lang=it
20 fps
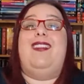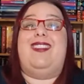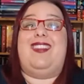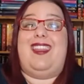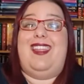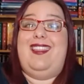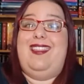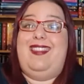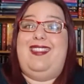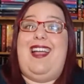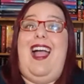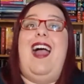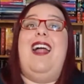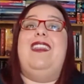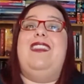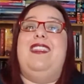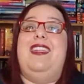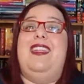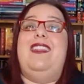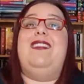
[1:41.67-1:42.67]
30
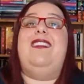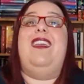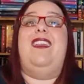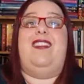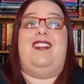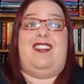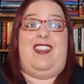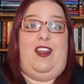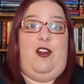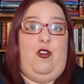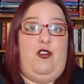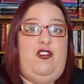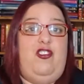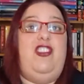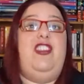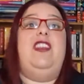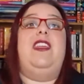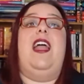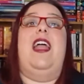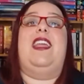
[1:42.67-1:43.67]
anni di
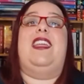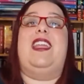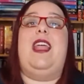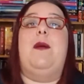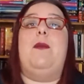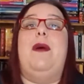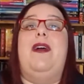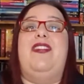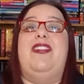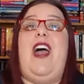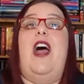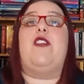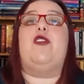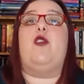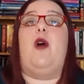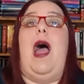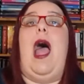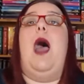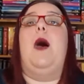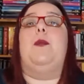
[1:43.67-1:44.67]
trilogia e che ha
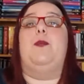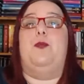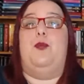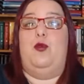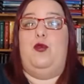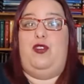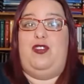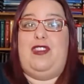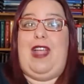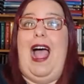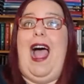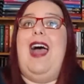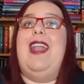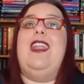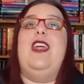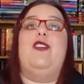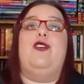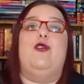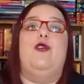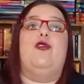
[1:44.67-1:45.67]
mandato a
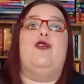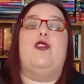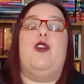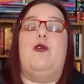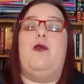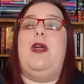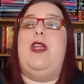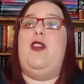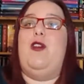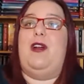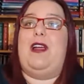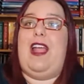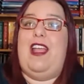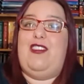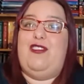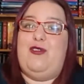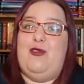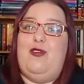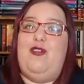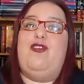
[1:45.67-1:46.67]
puttane tutto quello
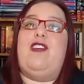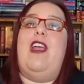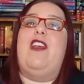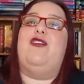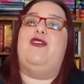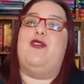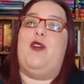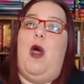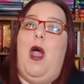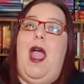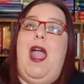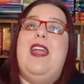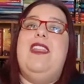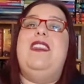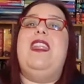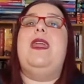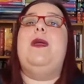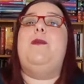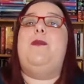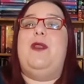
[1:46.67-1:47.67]
che è successo
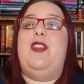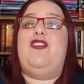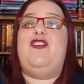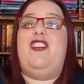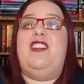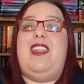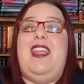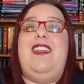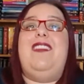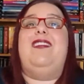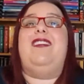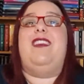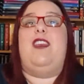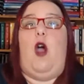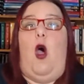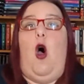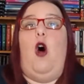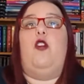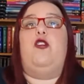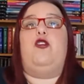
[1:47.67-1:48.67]
nei
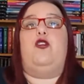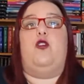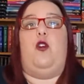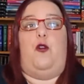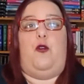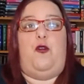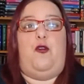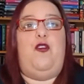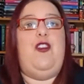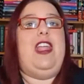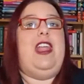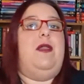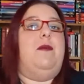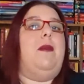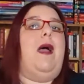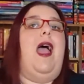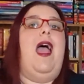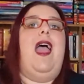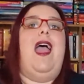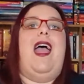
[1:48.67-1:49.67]
precedenti 8
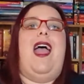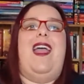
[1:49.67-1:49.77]
film.